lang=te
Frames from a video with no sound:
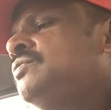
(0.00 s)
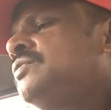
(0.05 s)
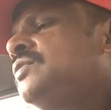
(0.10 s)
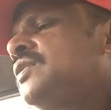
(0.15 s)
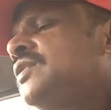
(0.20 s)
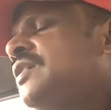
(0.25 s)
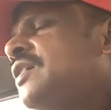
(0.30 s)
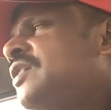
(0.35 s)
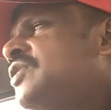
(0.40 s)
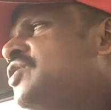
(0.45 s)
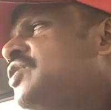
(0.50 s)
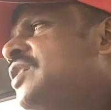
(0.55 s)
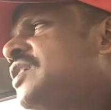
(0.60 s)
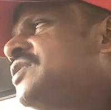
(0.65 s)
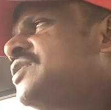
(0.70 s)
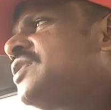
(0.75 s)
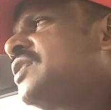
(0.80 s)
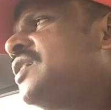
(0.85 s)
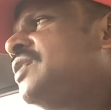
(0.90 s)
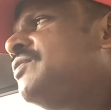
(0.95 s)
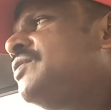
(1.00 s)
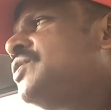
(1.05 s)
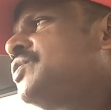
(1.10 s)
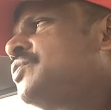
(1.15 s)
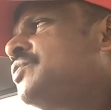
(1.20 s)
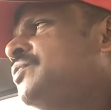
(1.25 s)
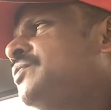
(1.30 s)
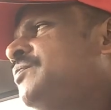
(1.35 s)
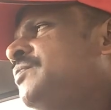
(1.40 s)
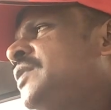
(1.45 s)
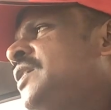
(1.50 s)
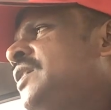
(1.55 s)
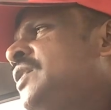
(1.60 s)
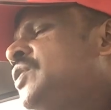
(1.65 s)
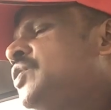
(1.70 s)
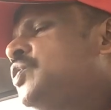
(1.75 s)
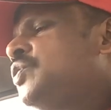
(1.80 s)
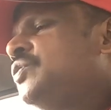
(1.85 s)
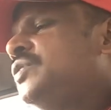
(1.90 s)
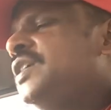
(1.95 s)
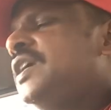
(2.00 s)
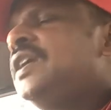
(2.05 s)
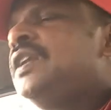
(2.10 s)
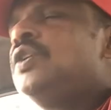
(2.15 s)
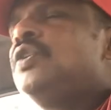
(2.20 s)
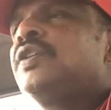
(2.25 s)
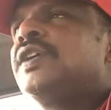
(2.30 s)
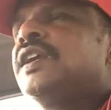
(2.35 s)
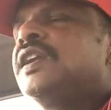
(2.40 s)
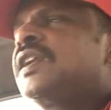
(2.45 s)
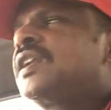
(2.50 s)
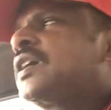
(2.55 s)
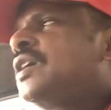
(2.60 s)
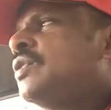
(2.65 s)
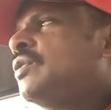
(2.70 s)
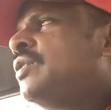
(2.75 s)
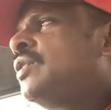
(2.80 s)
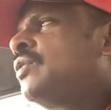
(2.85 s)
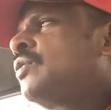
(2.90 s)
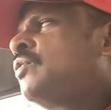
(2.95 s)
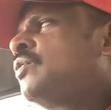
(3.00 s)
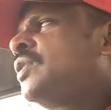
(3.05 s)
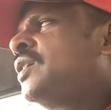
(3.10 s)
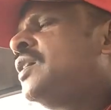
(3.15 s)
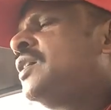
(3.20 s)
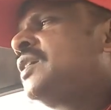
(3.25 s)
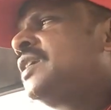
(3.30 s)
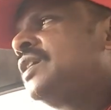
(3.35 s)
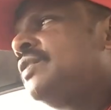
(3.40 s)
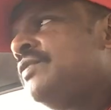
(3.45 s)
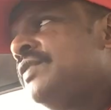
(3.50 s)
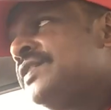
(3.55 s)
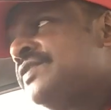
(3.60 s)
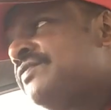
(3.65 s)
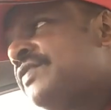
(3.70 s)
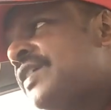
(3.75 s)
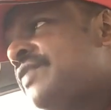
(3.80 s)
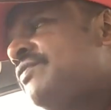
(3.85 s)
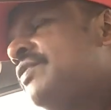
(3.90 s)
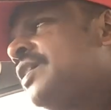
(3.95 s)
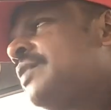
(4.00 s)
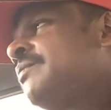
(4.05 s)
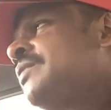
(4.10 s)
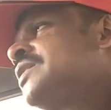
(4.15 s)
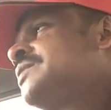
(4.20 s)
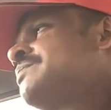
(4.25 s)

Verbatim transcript: కార్ ఛాలెంజ్ కావచ్చు సో దేనిలోకి ఎంటర్ కావాలనుకున్నా కేవైఎస్ ఫైవ్ ఫార్ములాస్